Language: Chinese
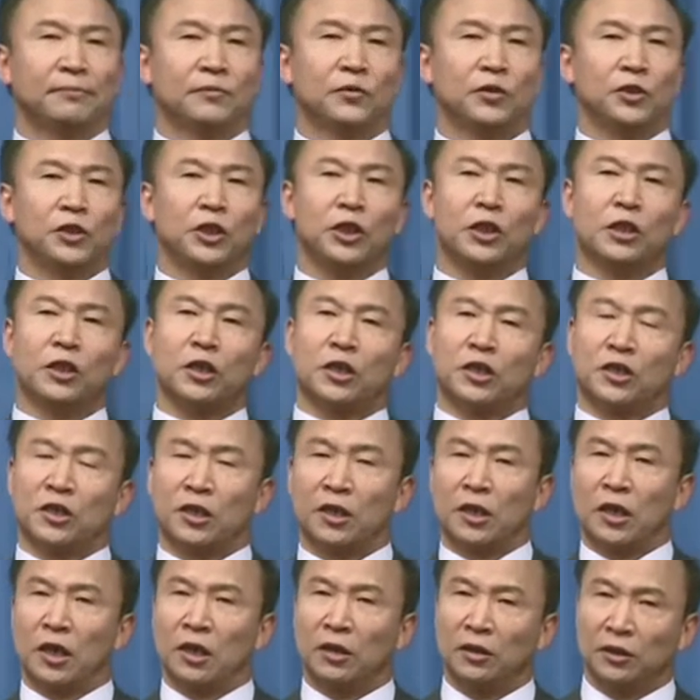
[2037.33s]
一个是
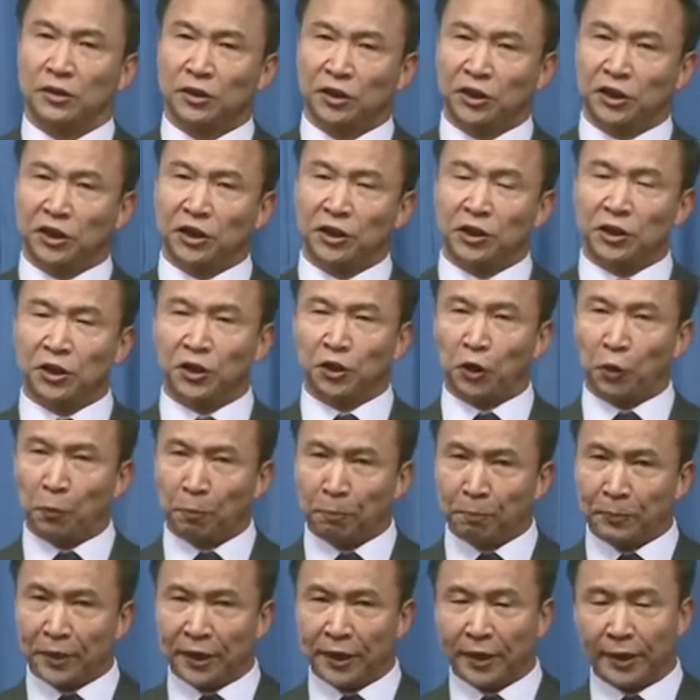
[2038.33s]
呢，心焦
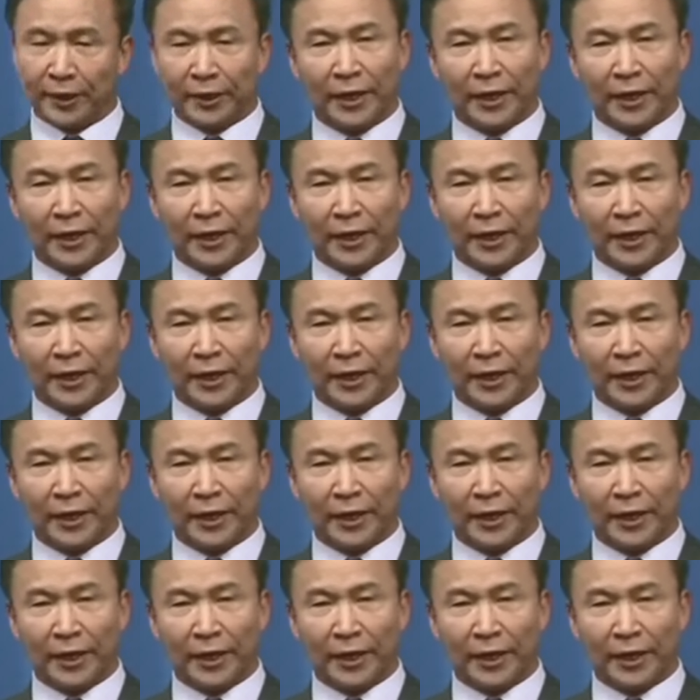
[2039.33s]
笔